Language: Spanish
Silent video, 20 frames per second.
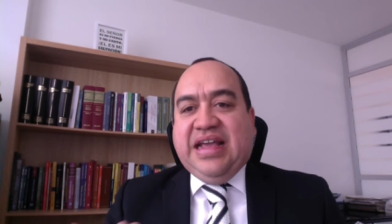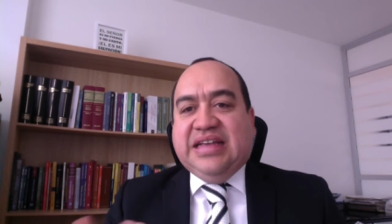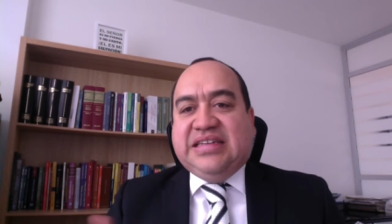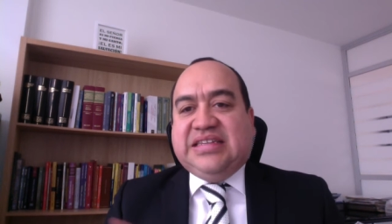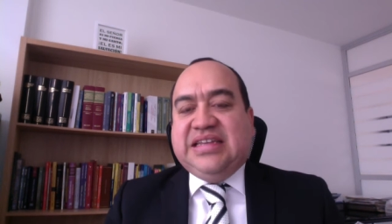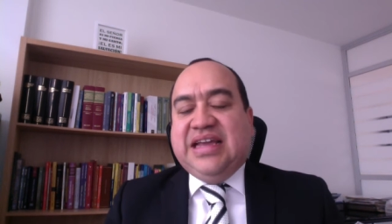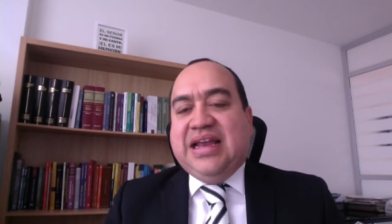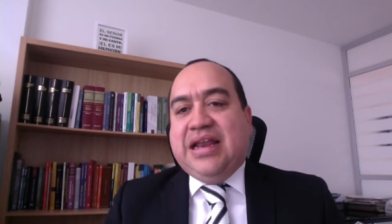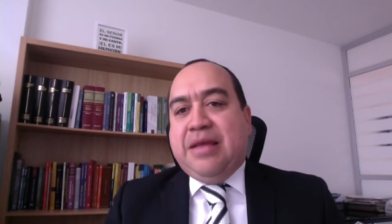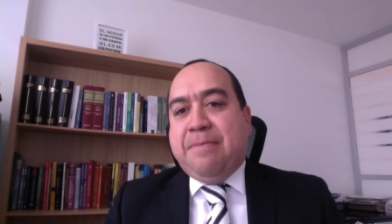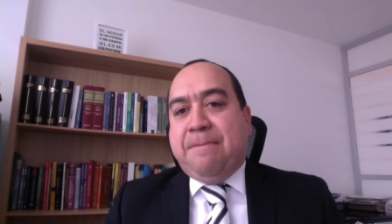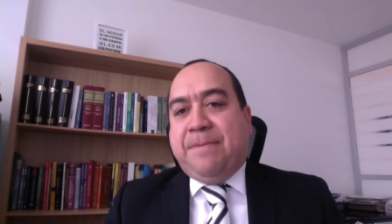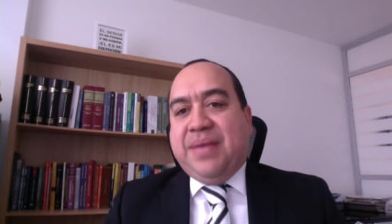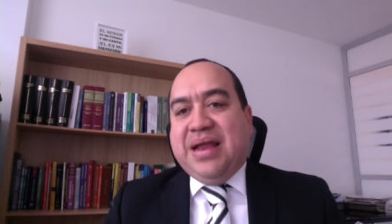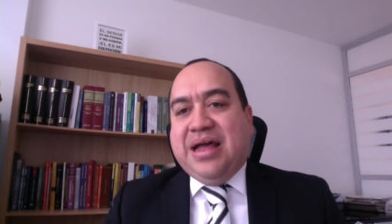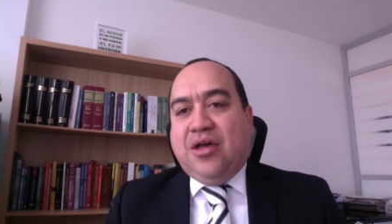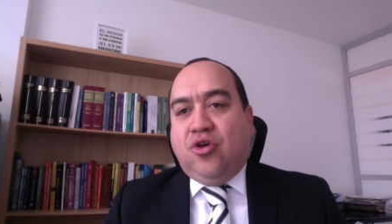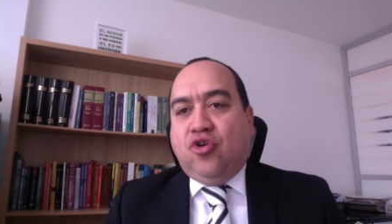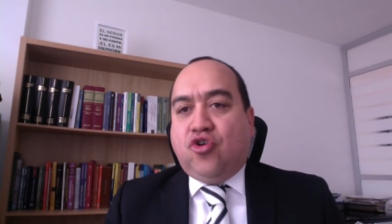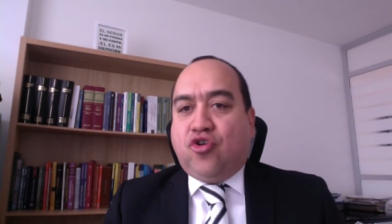si el
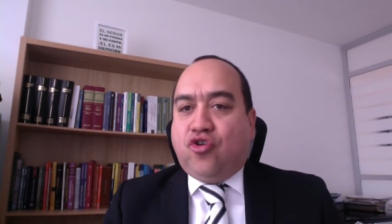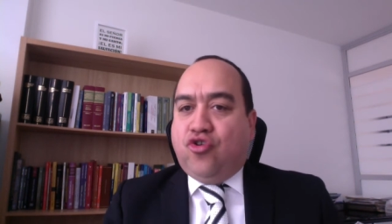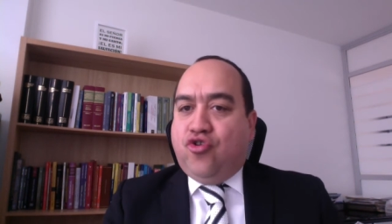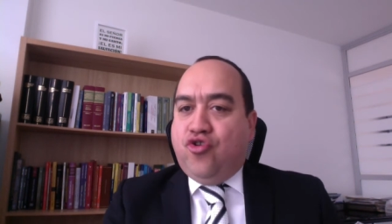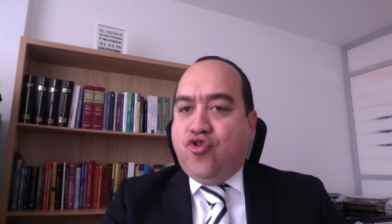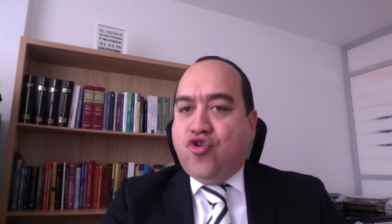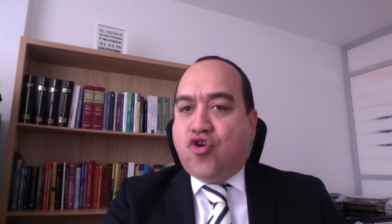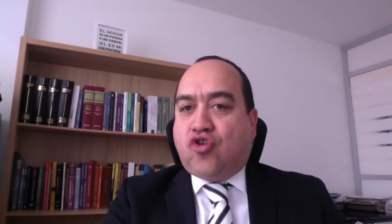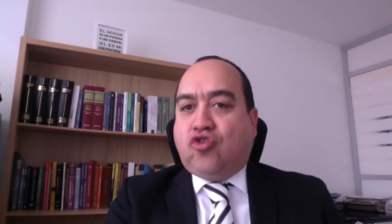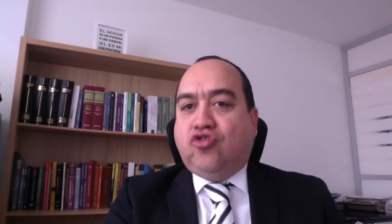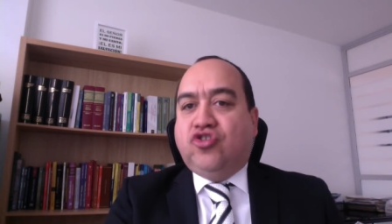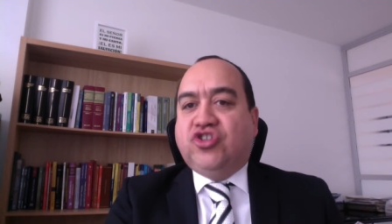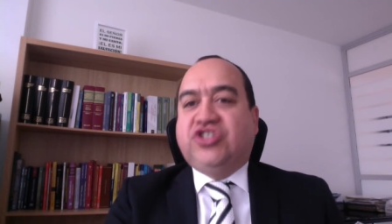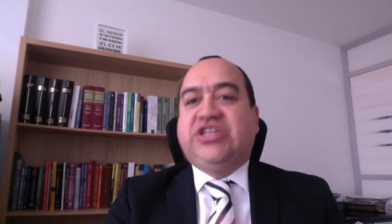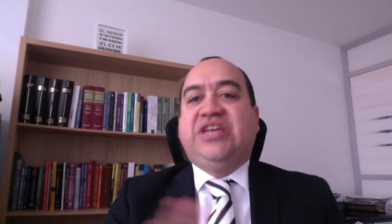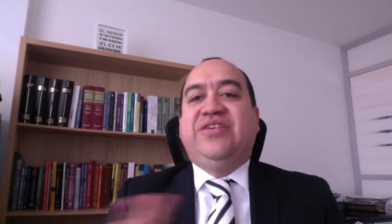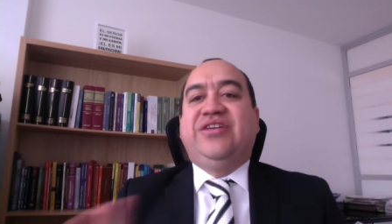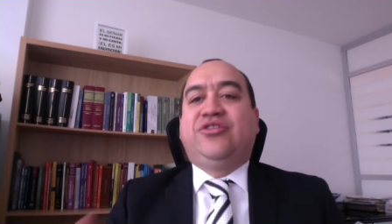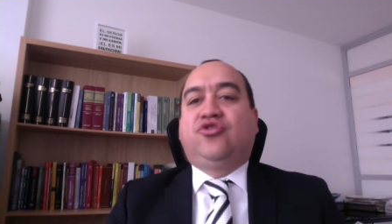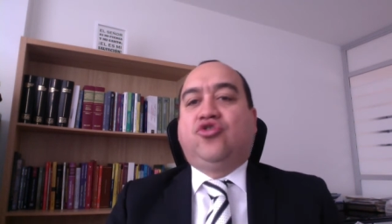empleador no
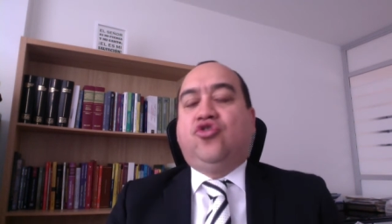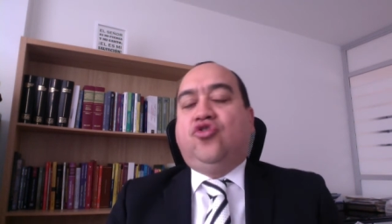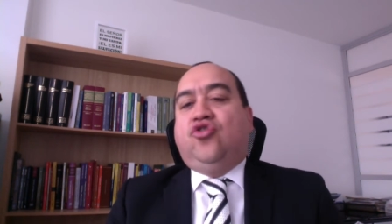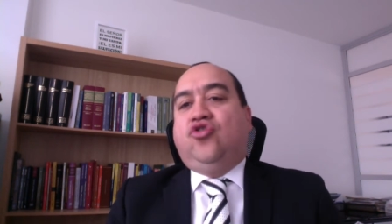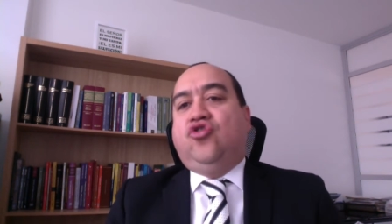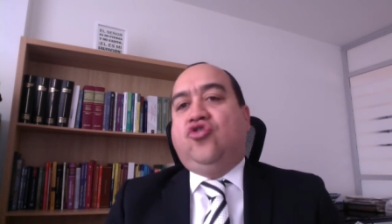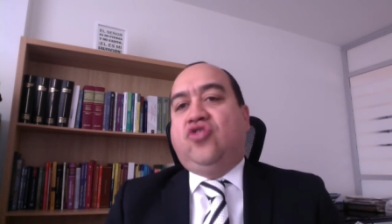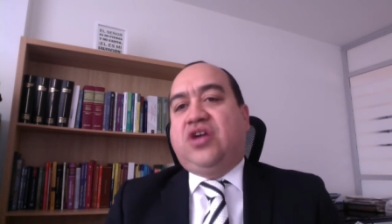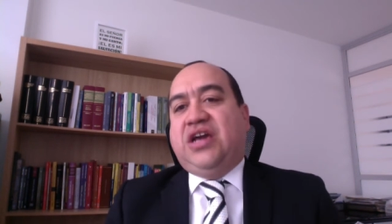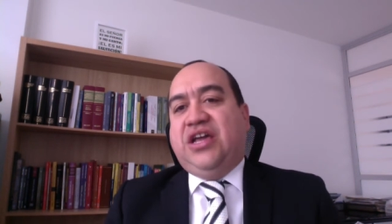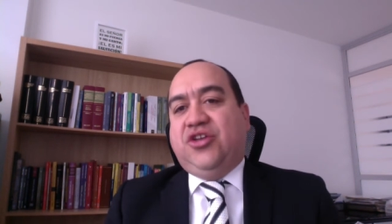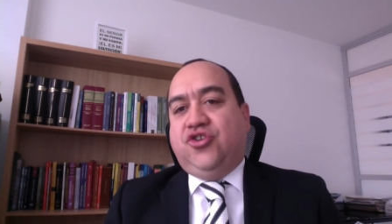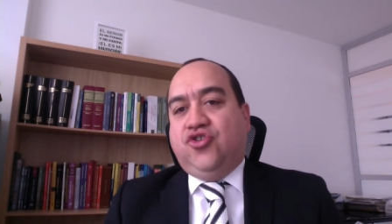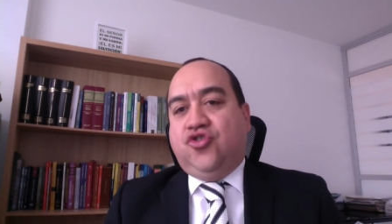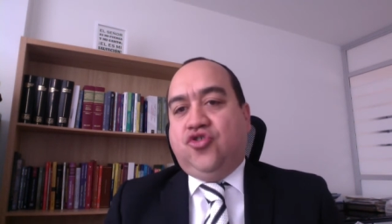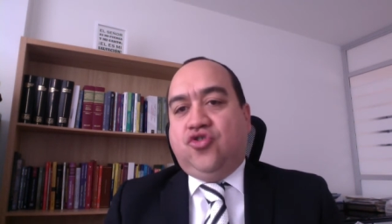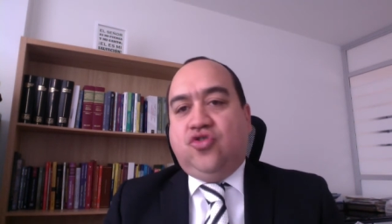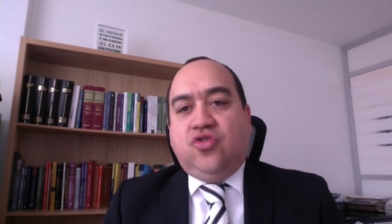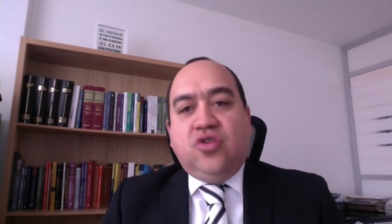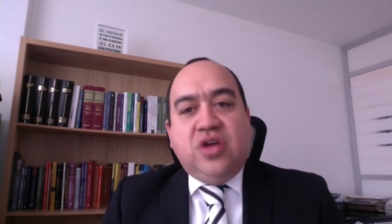concede todo lo que
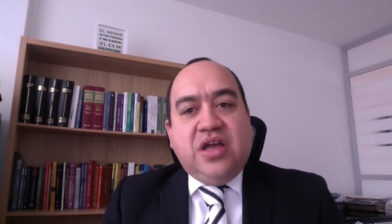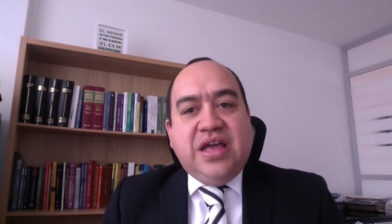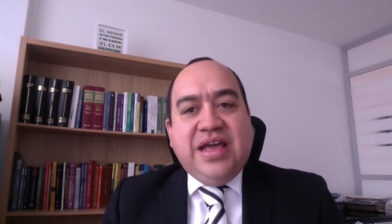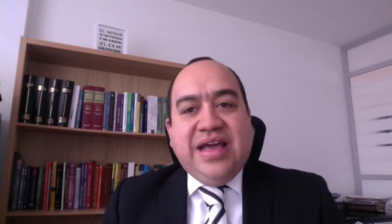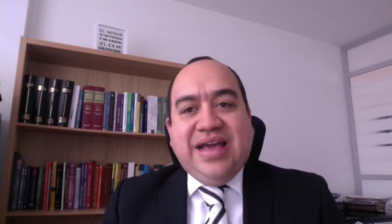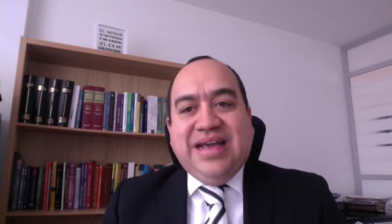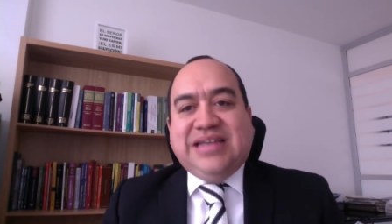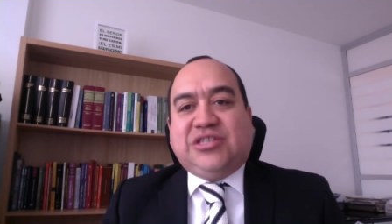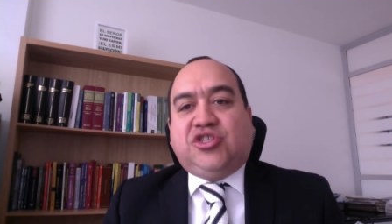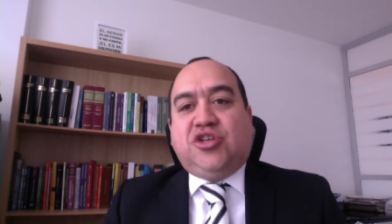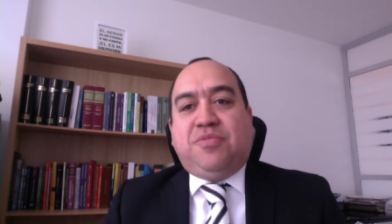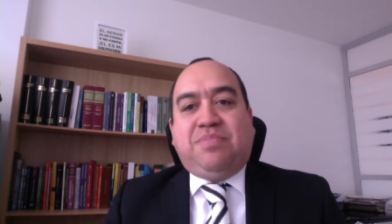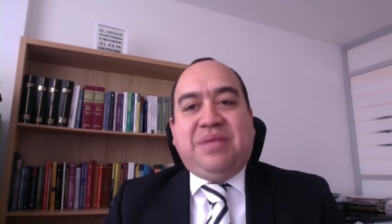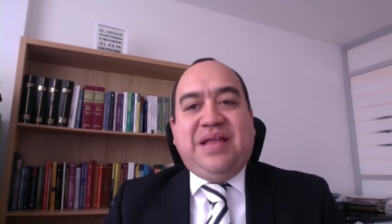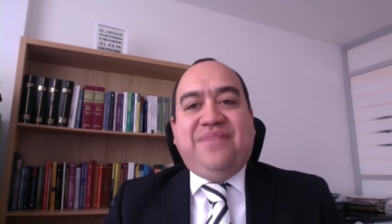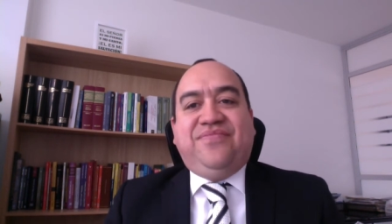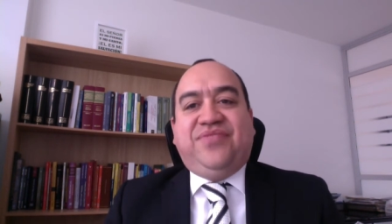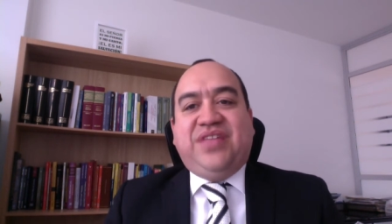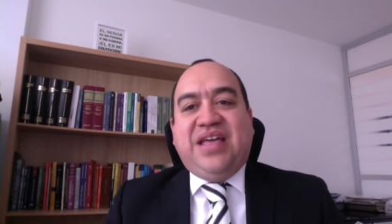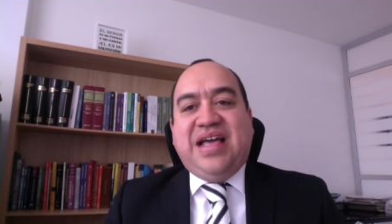yo estoy
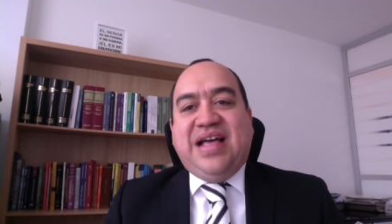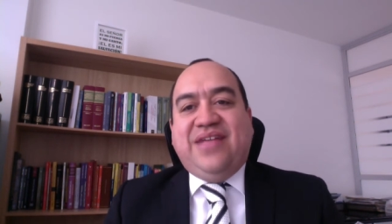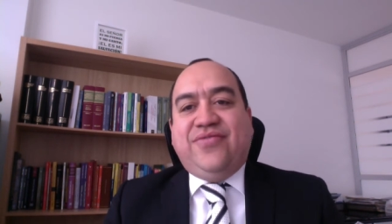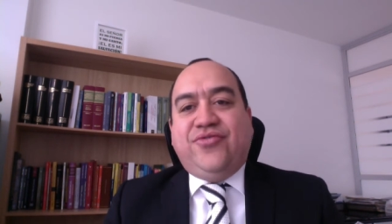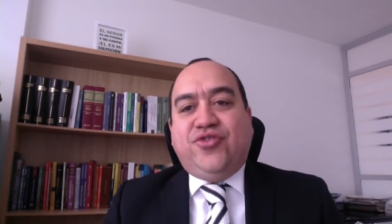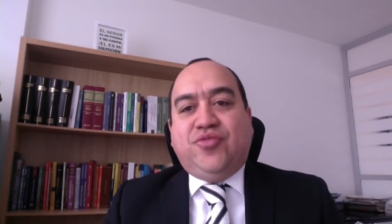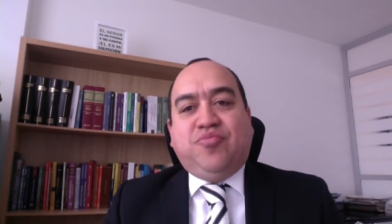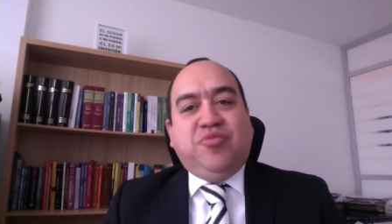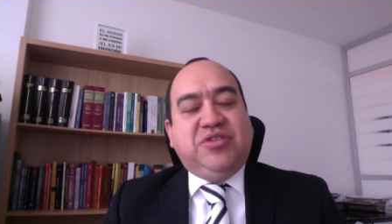planteando,